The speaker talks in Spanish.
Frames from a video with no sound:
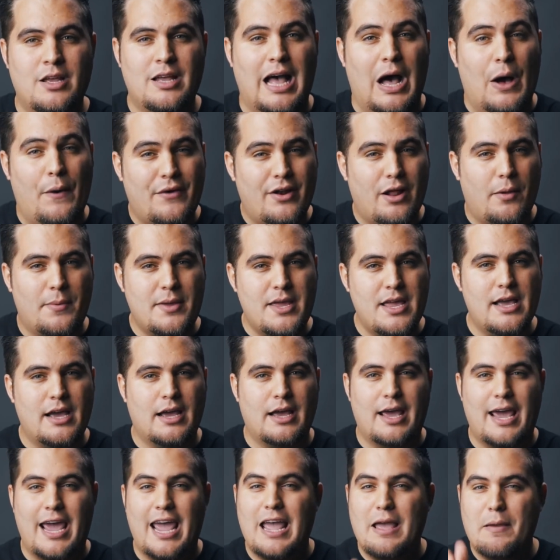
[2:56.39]
Ahora
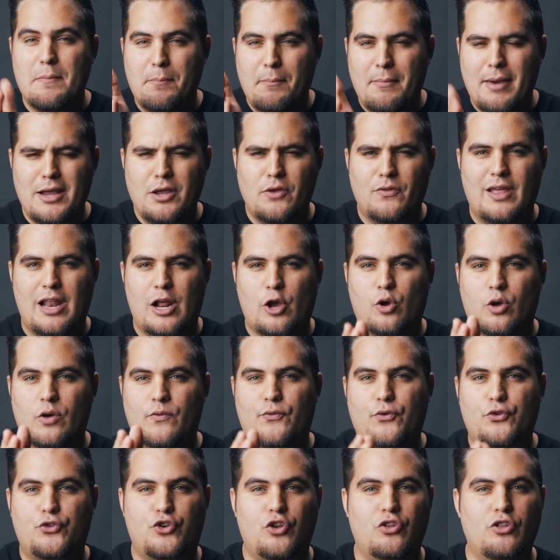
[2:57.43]
bien, en medio de la
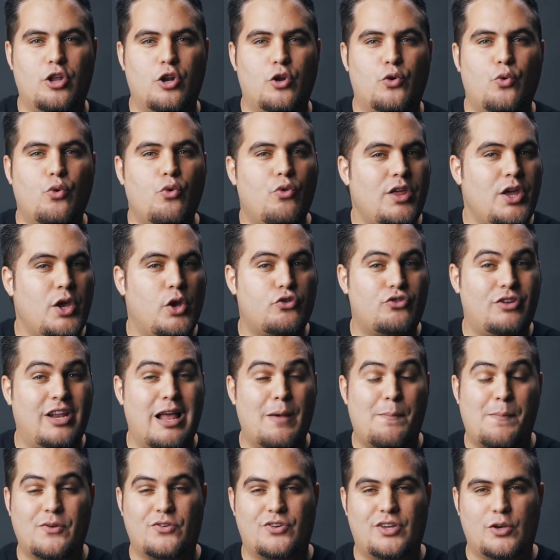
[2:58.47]
confusión de los judíos y
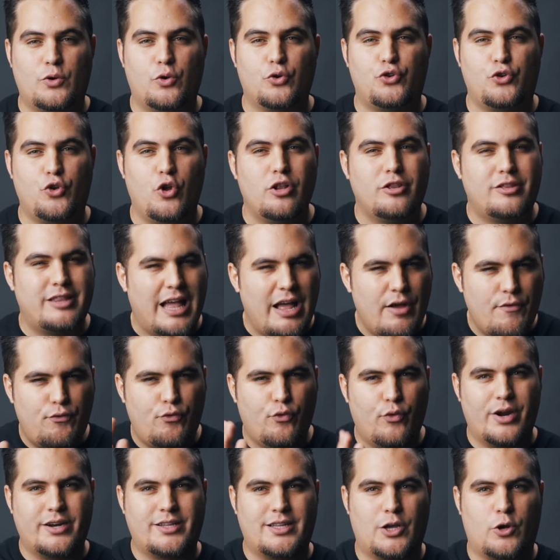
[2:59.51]
la persecución tan
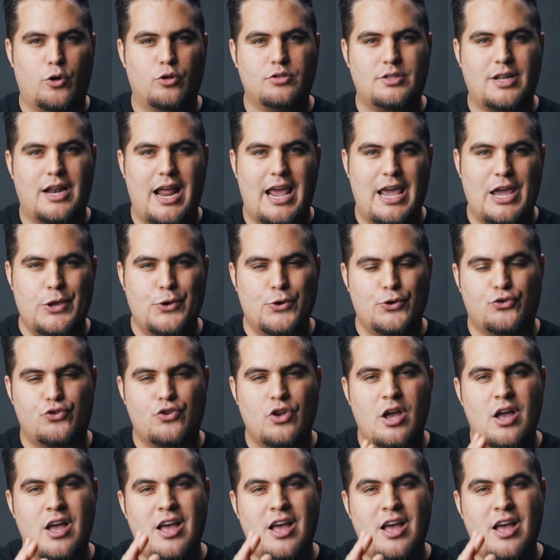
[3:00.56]
fuerte contra ellos,